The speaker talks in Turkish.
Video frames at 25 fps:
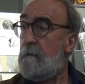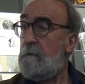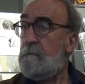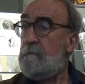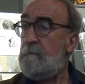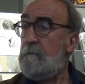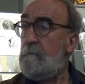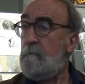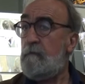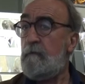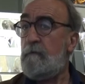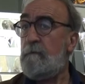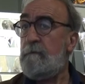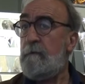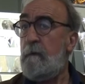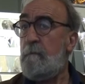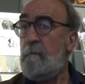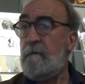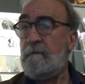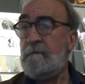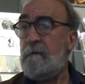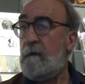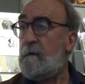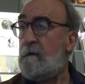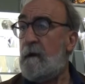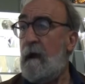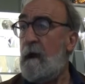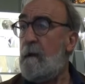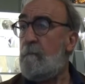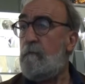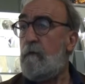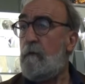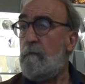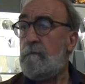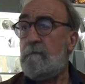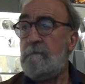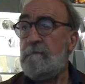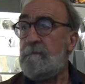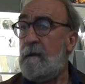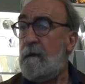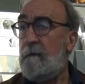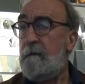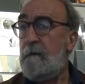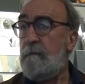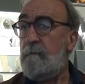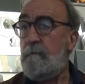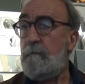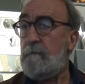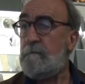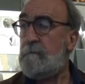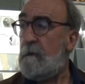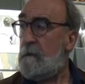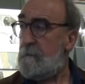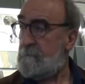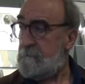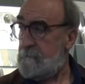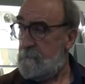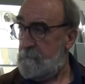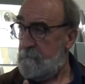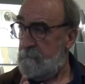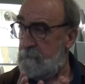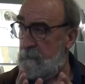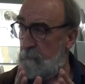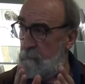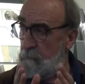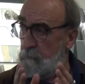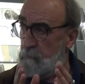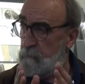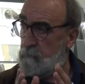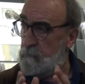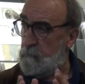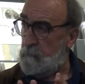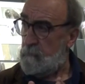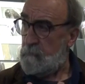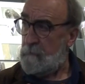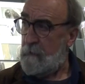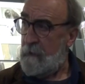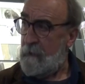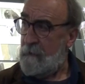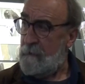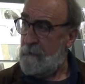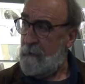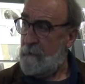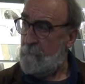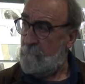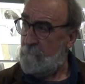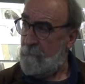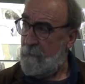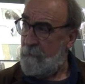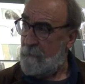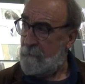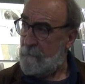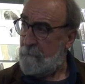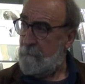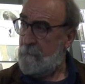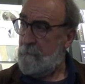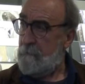Şimdi bugün de mesela kayboldu zannediyoruz. Aslında yine bunu sürdürenler var.